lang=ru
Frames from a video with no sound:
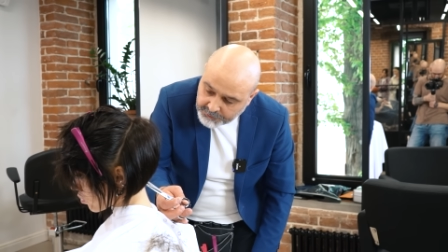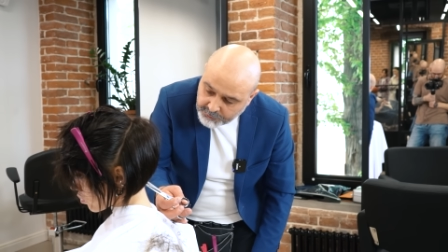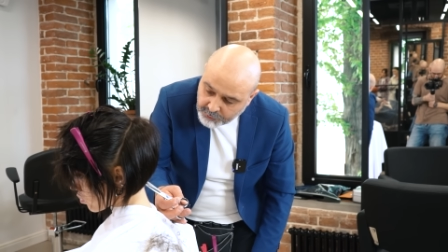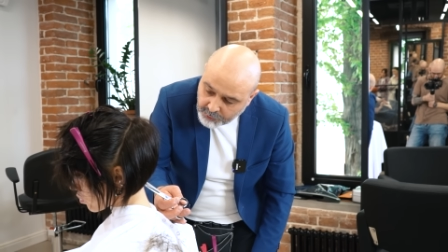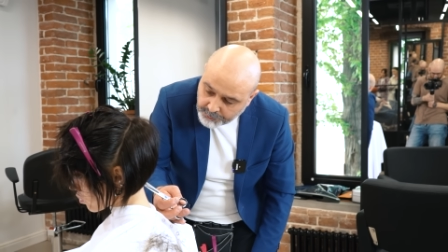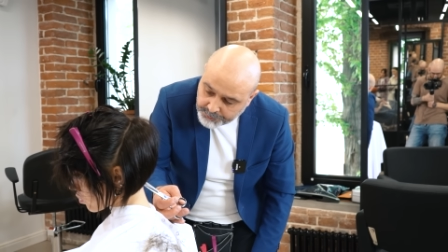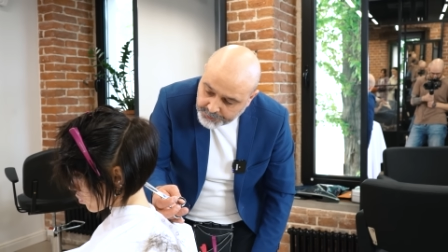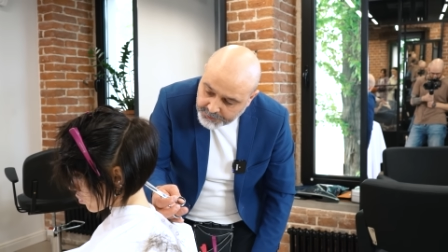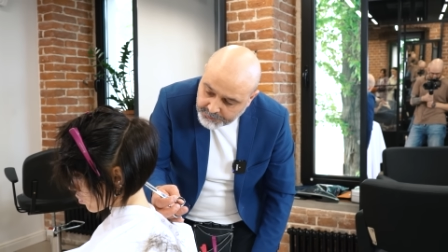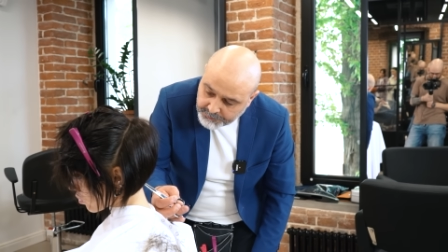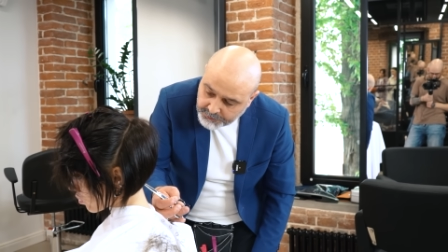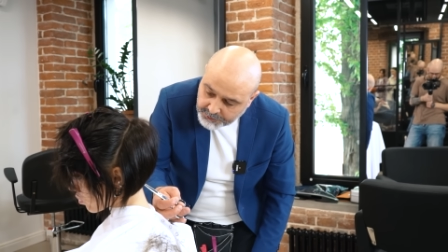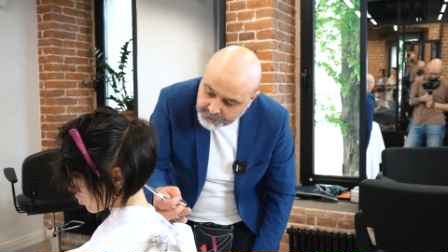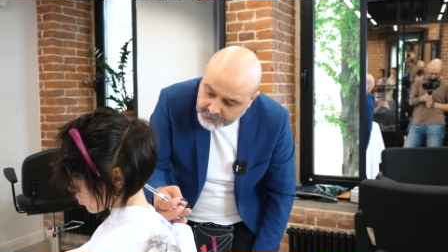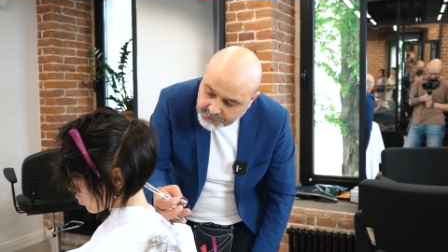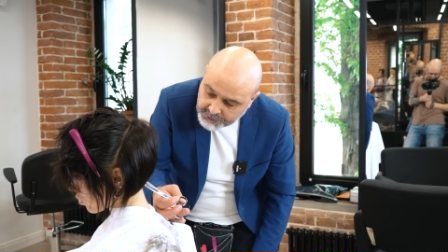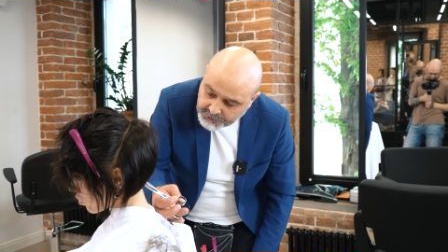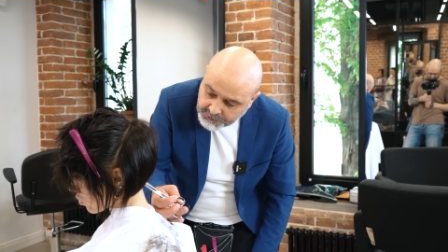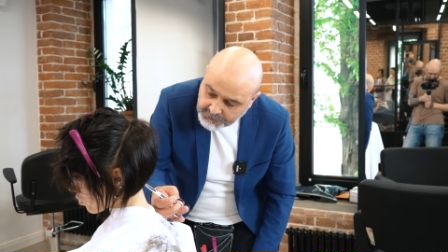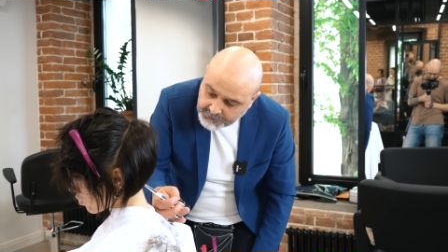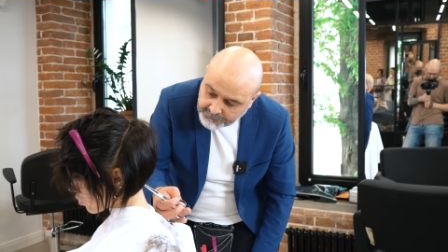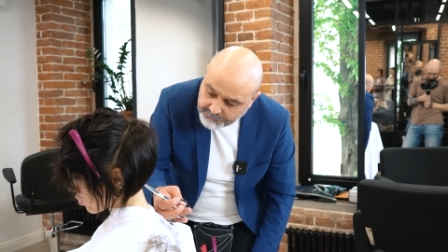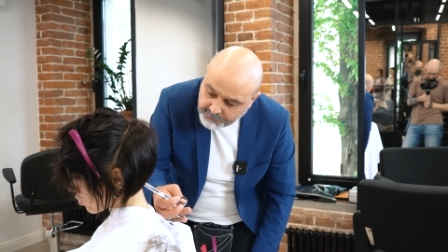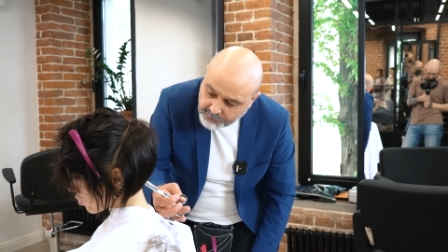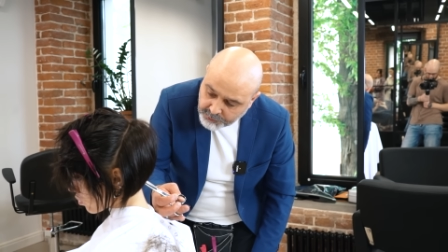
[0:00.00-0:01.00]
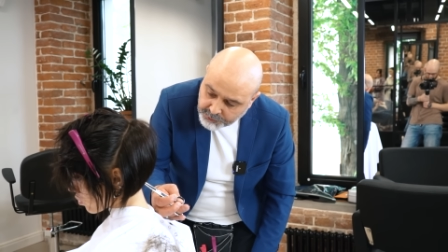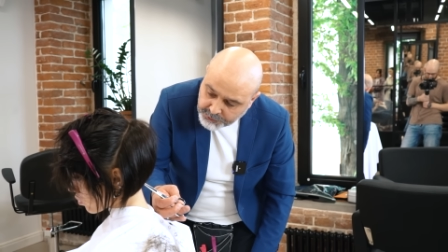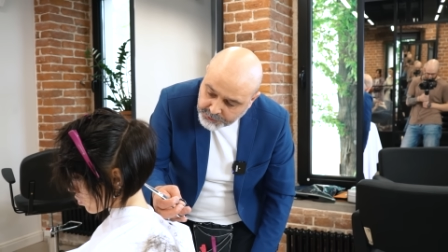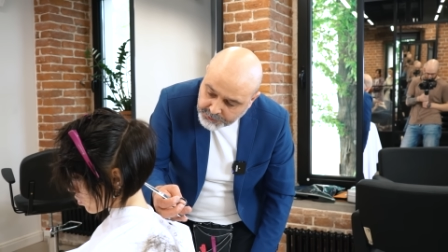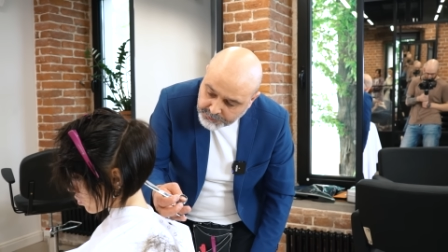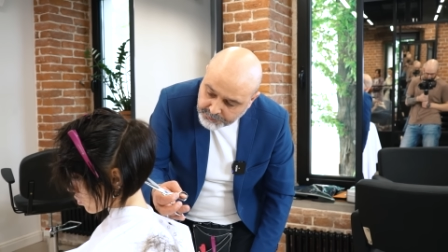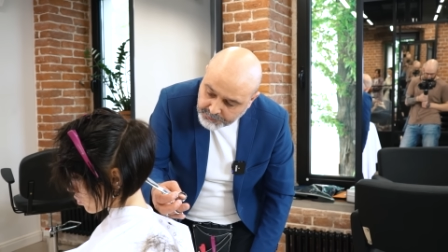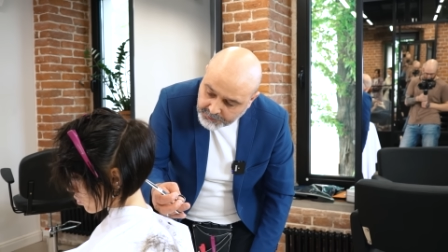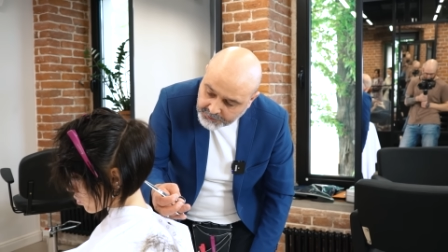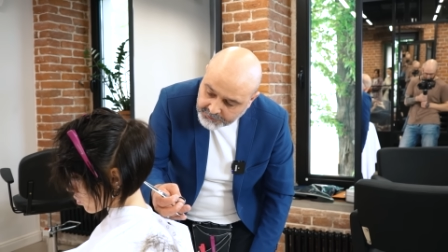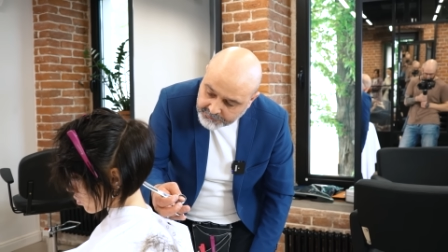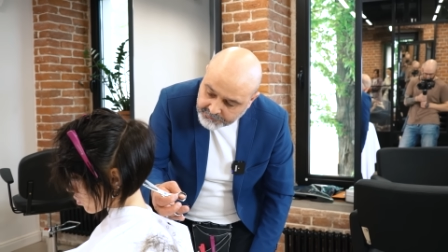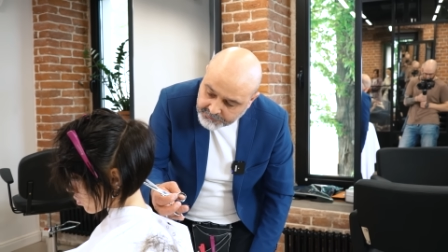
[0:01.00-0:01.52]
одно понимаю, ты говенный
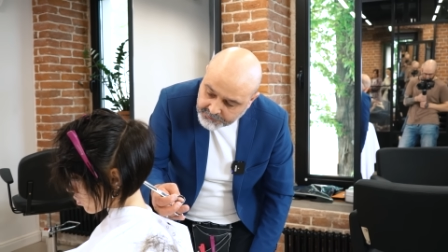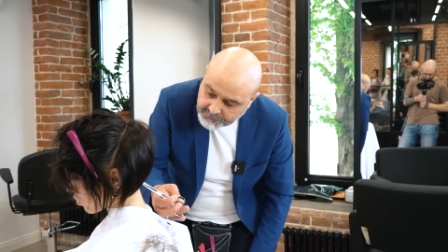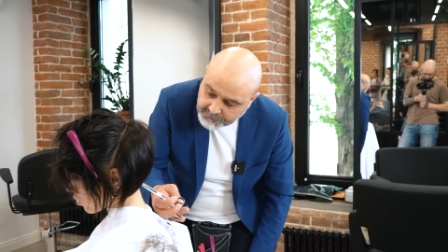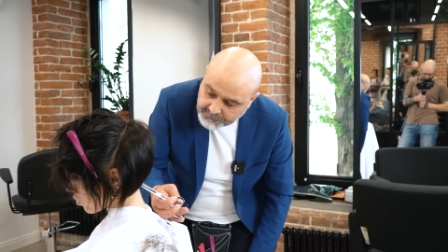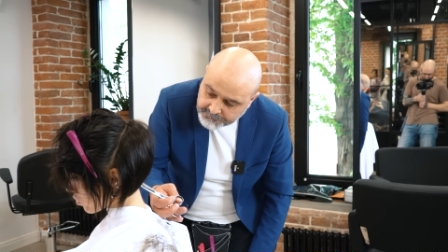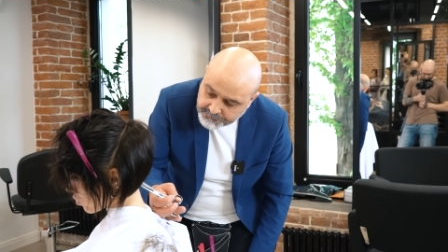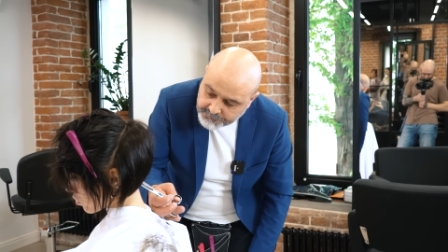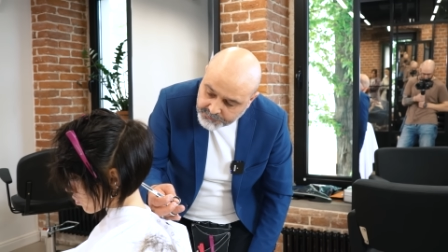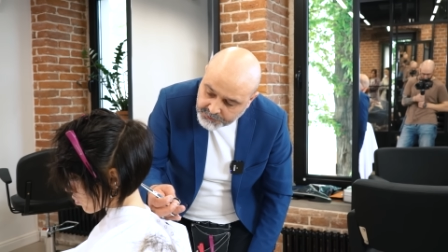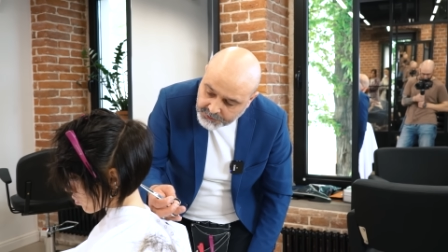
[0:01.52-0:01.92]
мастер.